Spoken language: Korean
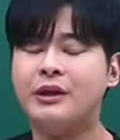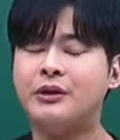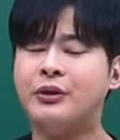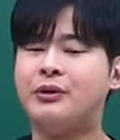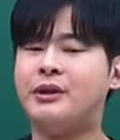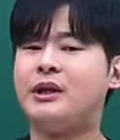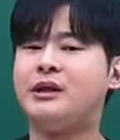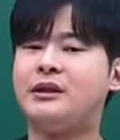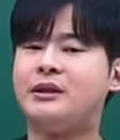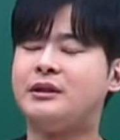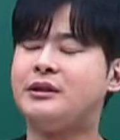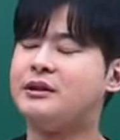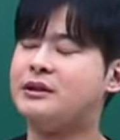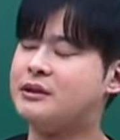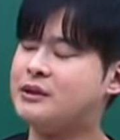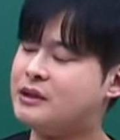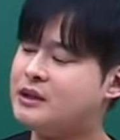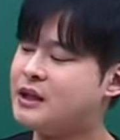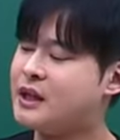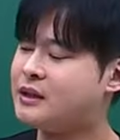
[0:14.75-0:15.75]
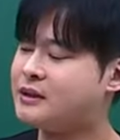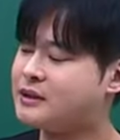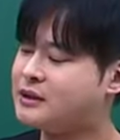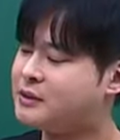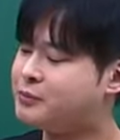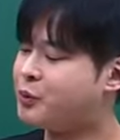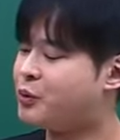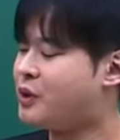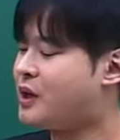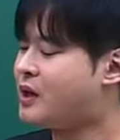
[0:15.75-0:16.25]
너네는
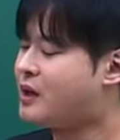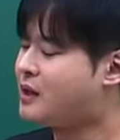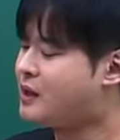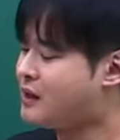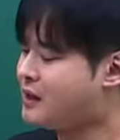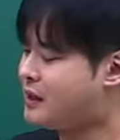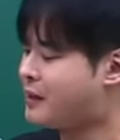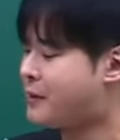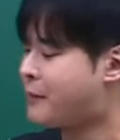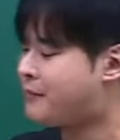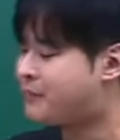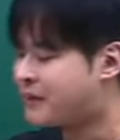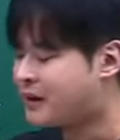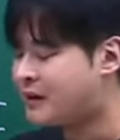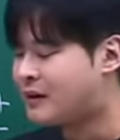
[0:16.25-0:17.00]
이해를 뭔가